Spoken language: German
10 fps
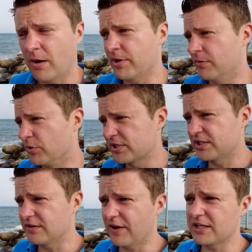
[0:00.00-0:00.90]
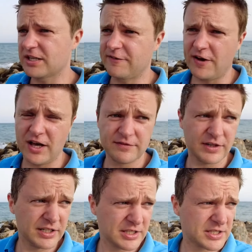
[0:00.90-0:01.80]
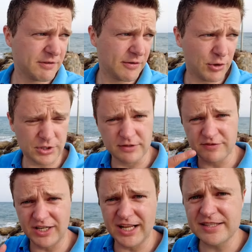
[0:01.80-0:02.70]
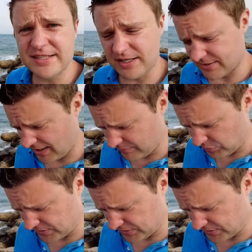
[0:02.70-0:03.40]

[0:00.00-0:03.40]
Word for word: Aber dann mussten die weiterfahren, weil die in zwei Wochen in Valencia sein